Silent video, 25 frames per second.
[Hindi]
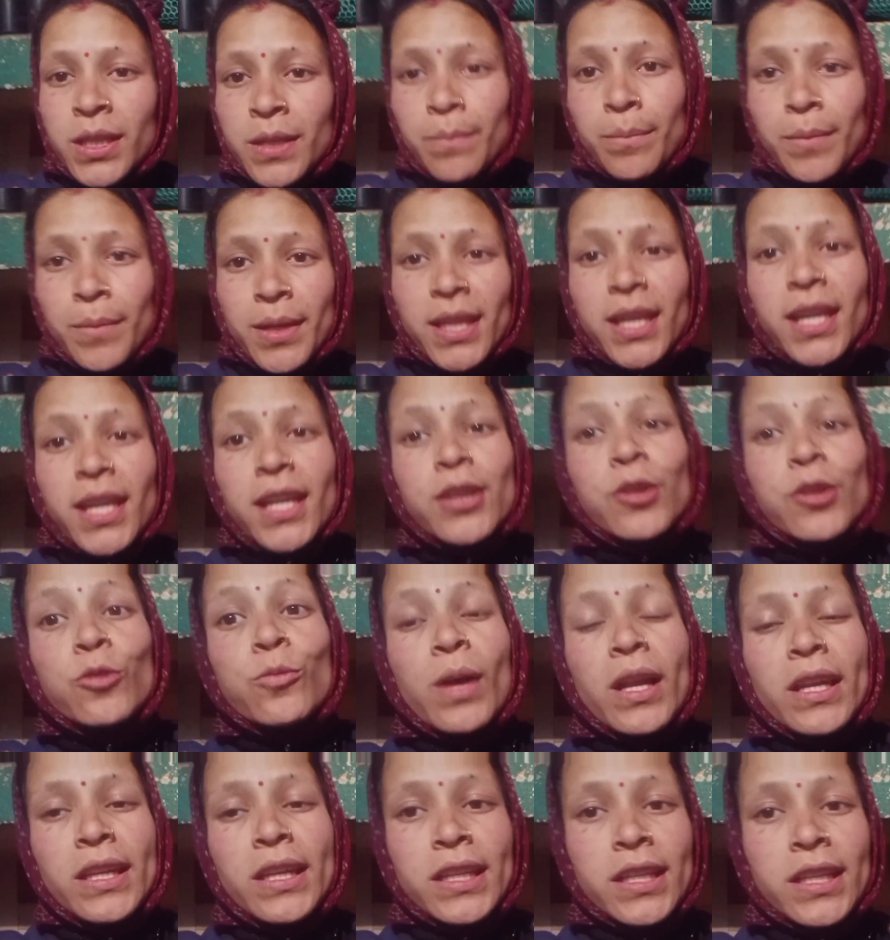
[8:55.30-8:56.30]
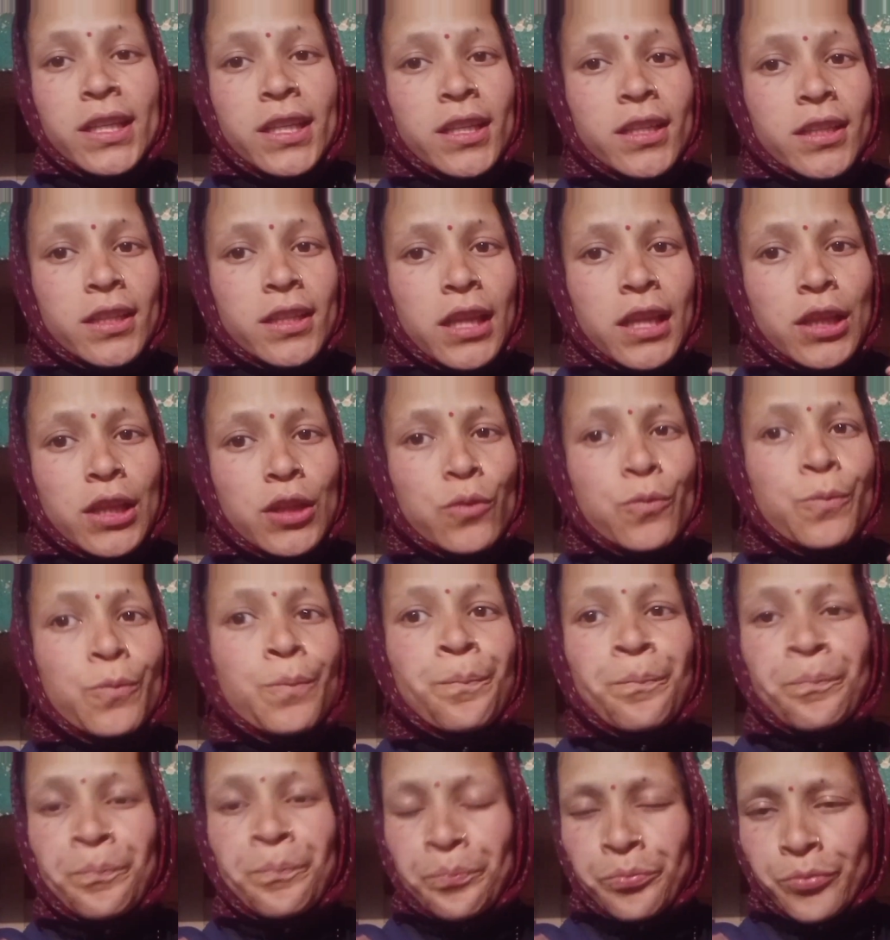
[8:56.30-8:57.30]
मैंने गेठी उबालने के लिए रख देती
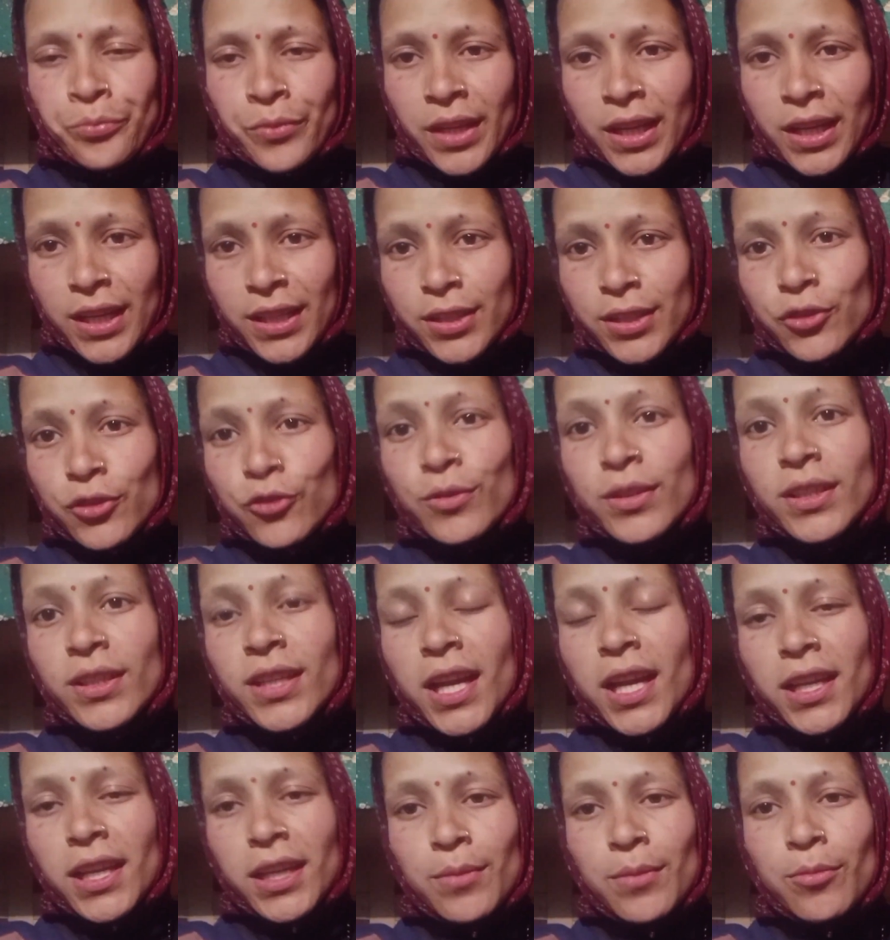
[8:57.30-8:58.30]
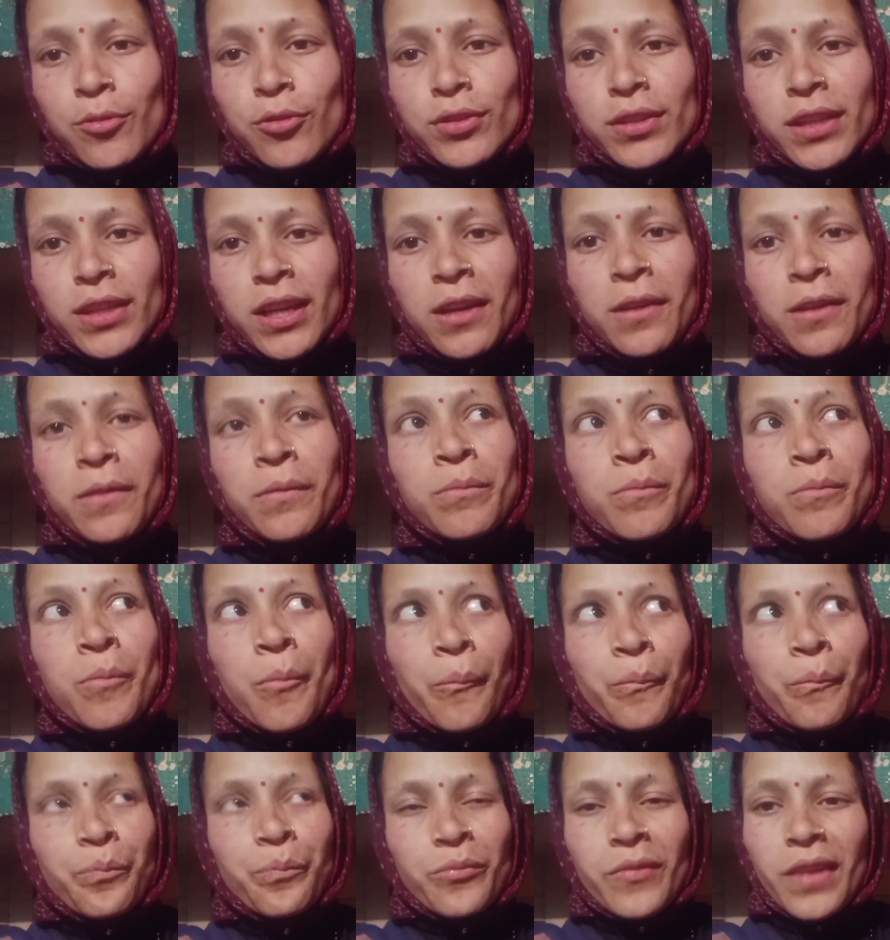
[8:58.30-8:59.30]
हूँ इसको गेठी बोलते हैं
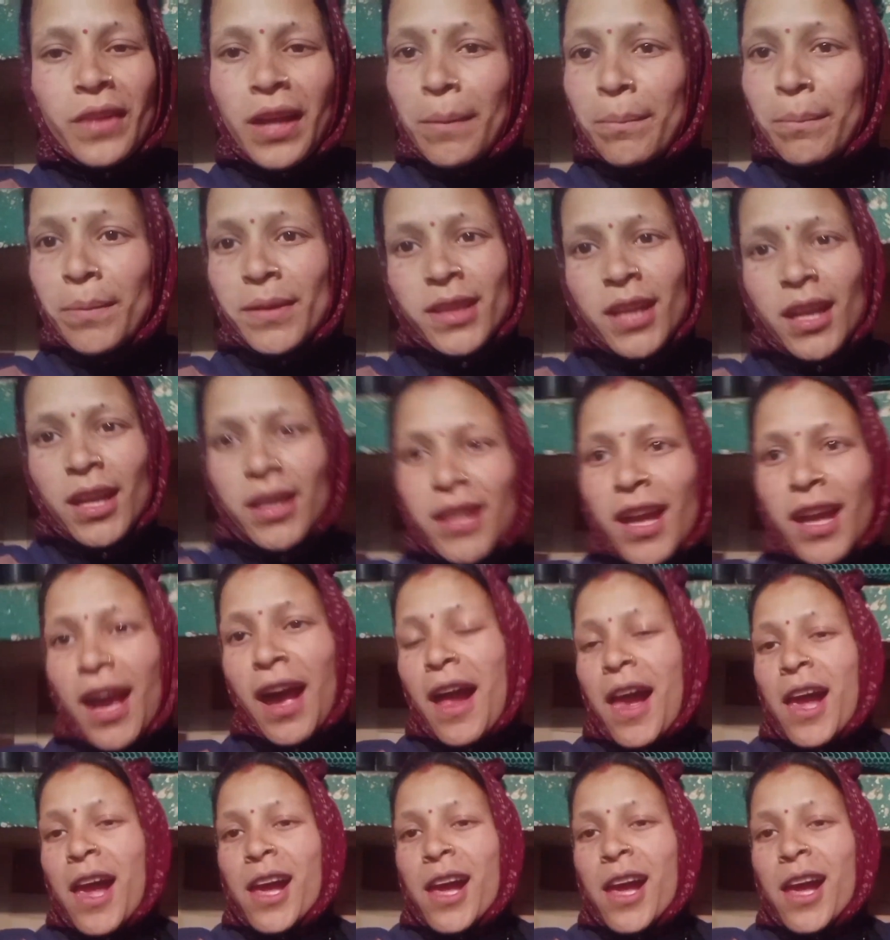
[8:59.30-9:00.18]
अब पता नहीं